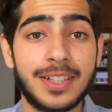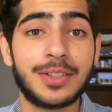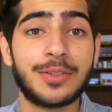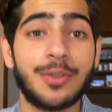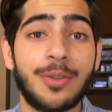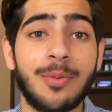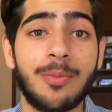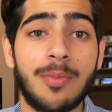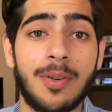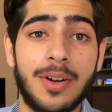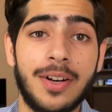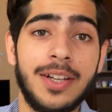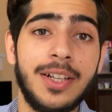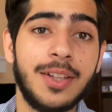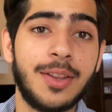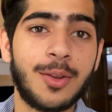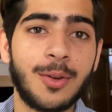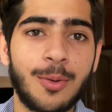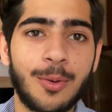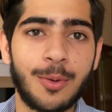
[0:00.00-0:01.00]
गुड मॉर्निंग
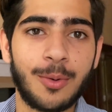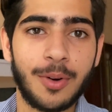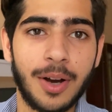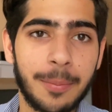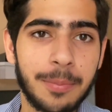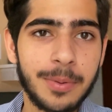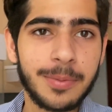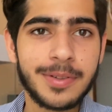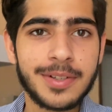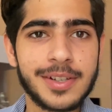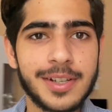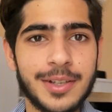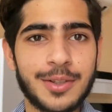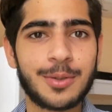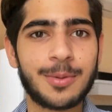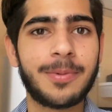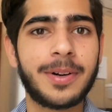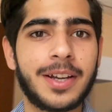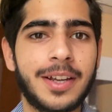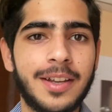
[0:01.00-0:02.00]
तो अभी बज
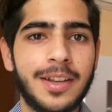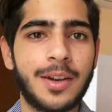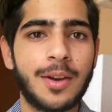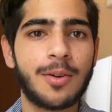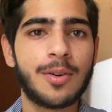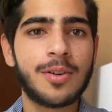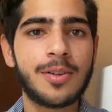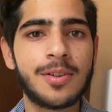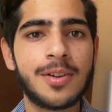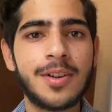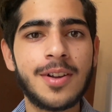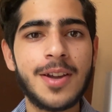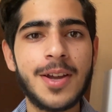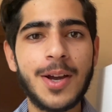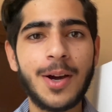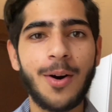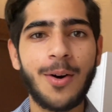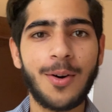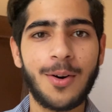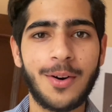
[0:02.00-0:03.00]
सुबह के नौ
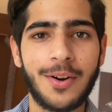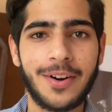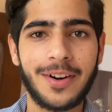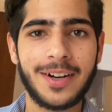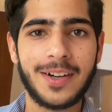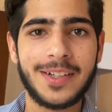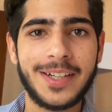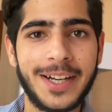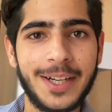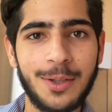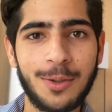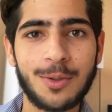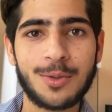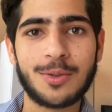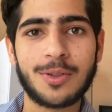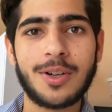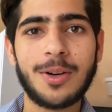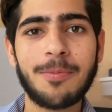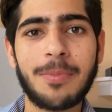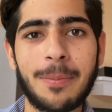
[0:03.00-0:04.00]
और रेडी हो
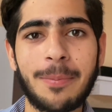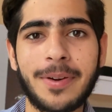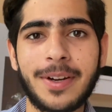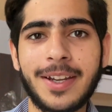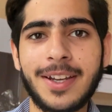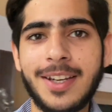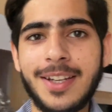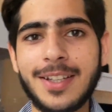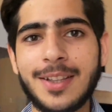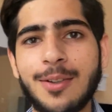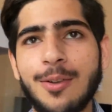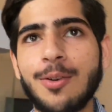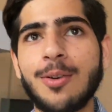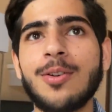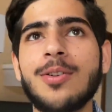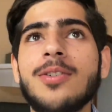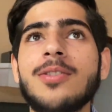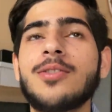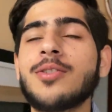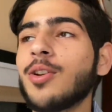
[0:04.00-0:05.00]
चुका हूँ पेपर के लिए तो
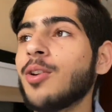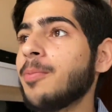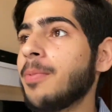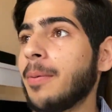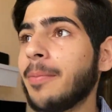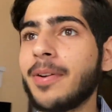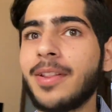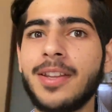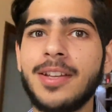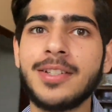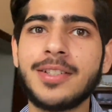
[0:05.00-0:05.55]
चलो पेपर देने